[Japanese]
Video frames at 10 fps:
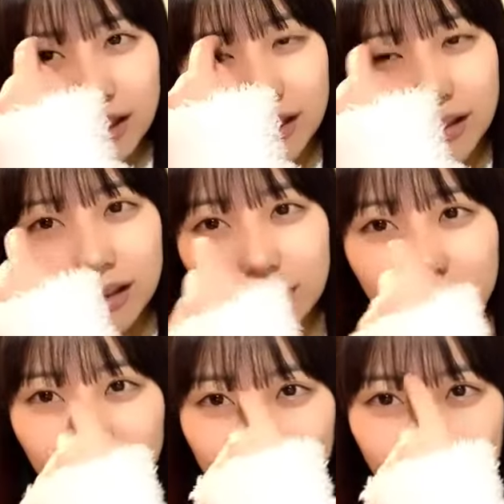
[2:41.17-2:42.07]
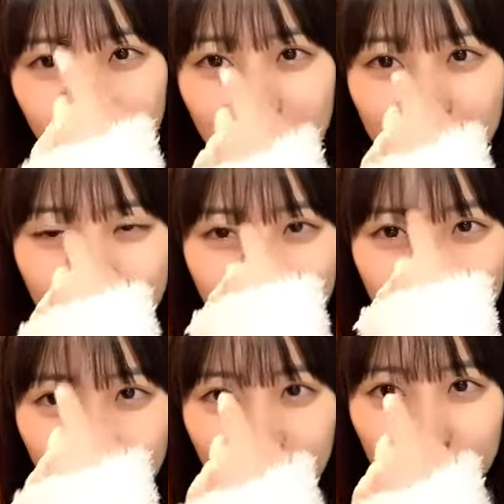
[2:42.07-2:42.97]
がなんか私のね喋
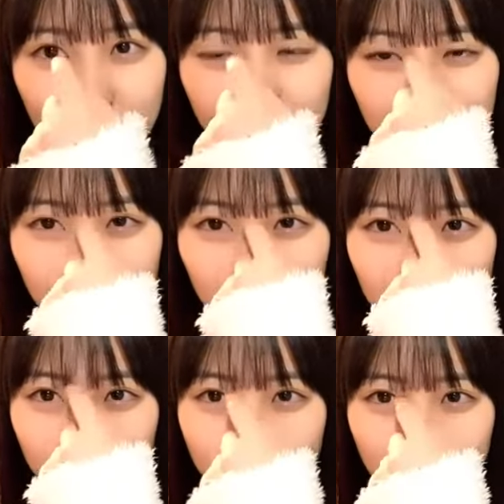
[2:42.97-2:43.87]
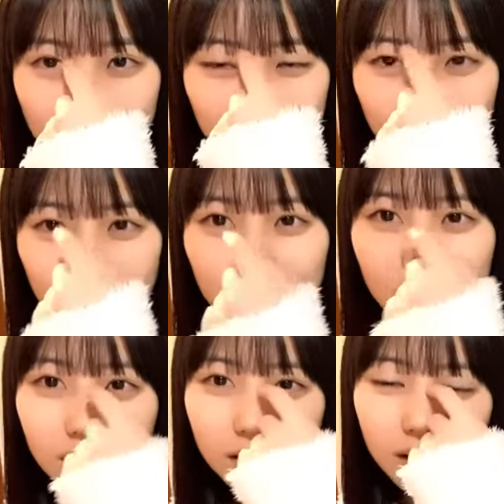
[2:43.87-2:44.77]
り方が苦手で受け付けなかっ
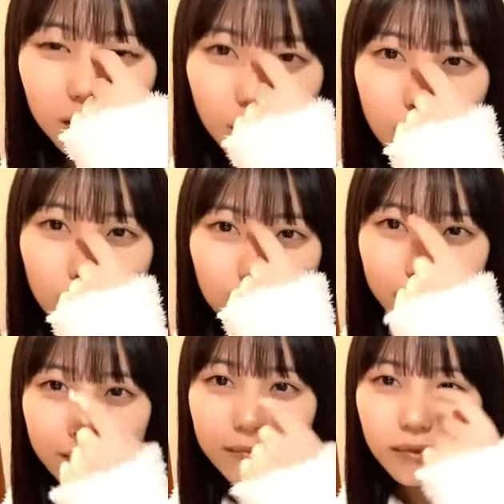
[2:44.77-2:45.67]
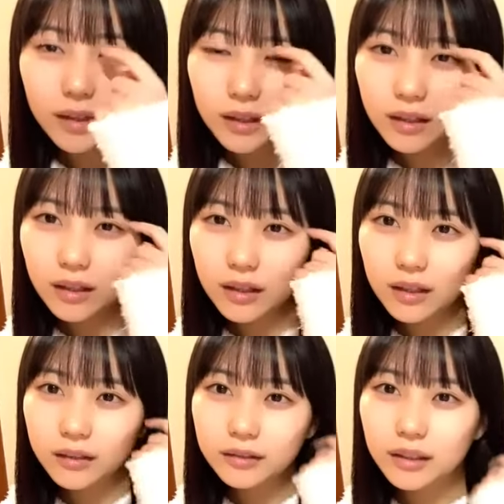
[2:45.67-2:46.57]
たんけどなん
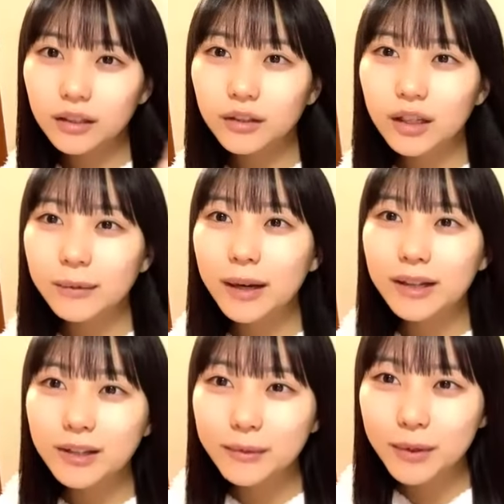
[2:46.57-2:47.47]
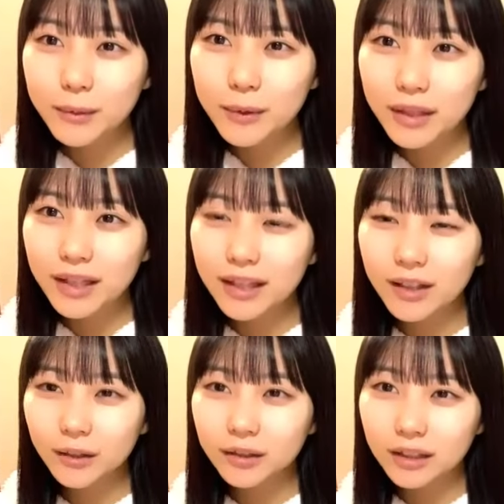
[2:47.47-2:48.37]
かなんとか番組を盛り上げ
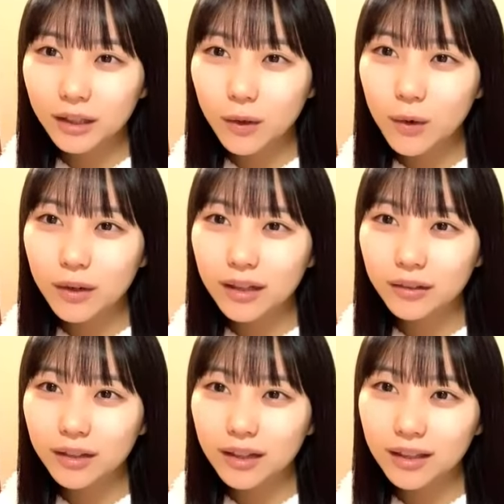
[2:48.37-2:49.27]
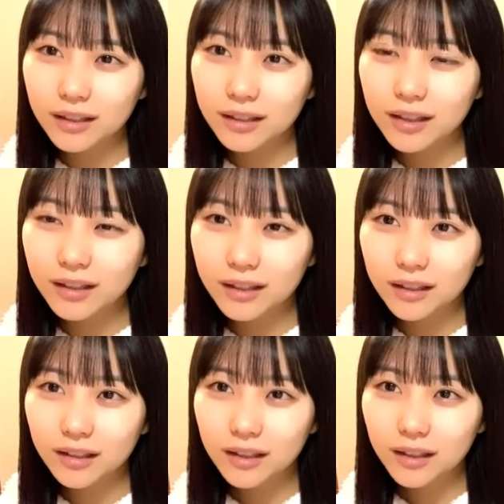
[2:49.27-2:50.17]
ようとしてて好感度が上がったっ
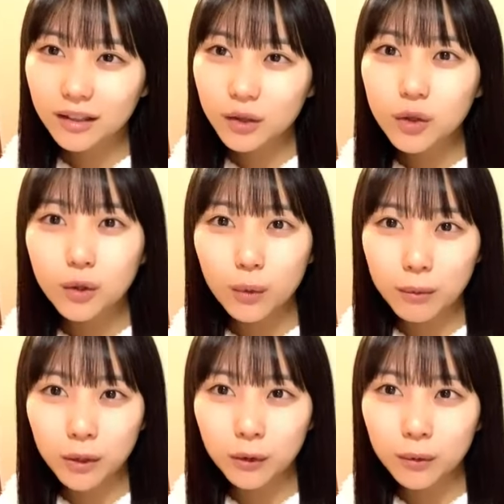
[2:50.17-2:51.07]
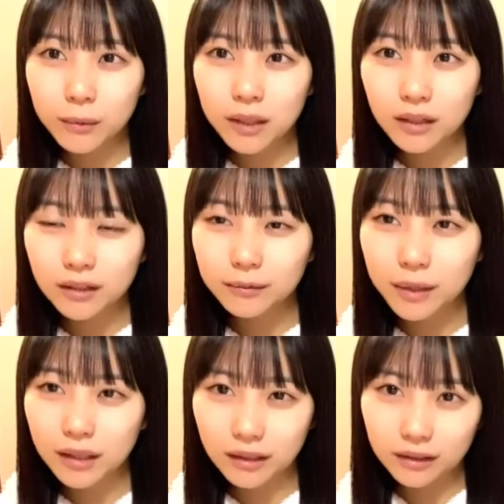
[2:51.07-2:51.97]
ていうコメントを見た
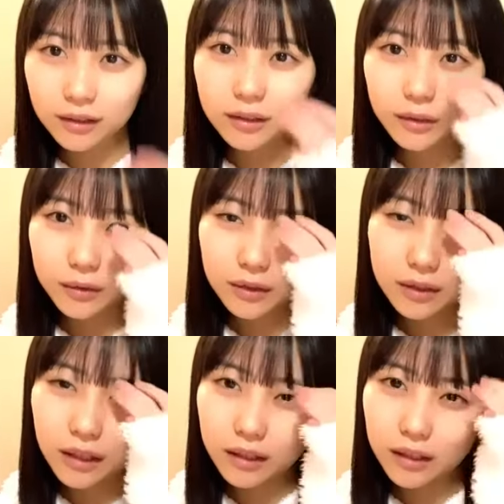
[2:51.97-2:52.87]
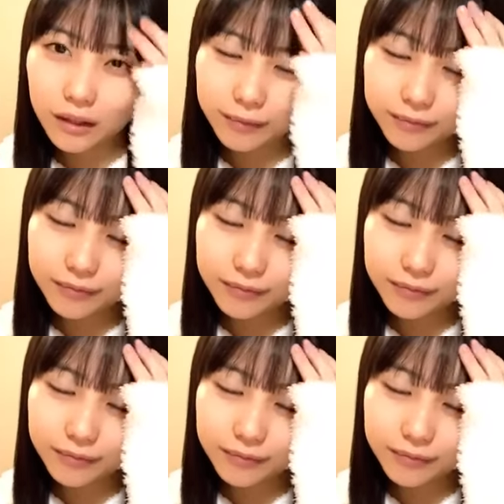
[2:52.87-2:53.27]
見たんですよさっき